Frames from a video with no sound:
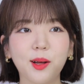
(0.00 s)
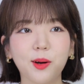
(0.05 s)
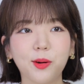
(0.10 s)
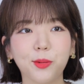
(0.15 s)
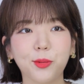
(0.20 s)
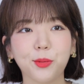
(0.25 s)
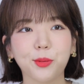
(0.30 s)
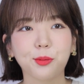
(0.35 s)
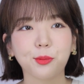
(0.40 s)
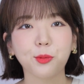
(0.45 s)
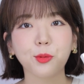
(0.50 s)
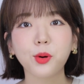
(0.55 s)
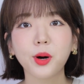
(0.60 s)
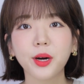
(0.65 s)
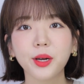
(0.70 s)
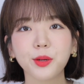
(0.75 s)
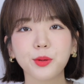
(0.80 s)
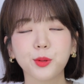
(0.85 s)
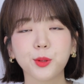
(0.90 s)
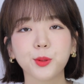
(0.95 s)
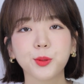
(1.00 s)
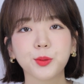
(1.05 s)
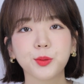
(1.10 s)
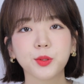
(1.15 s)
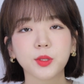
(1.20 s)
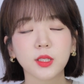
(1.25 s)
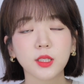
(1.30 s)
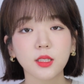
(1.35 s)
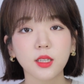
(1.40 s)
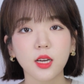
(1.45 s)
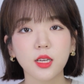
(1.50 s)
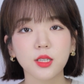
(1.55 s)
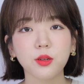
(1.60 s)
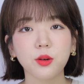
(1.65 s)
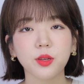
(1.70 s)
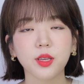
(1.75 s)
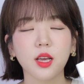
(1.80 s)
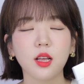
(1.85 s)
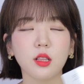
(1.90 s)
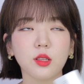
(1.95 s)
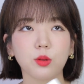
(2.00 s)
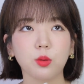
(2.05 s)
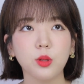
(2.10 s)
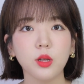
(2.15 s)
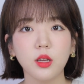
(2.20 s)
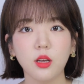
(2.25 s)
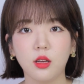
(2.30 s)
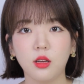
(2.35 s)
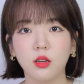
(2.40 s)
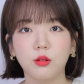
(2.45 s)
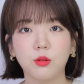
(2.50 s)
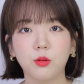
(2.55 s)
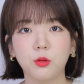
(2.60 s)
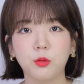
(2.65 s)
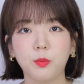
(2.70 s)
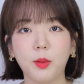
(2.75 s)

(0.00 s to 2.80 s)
어, 오하이오후 측에서 예전에 어,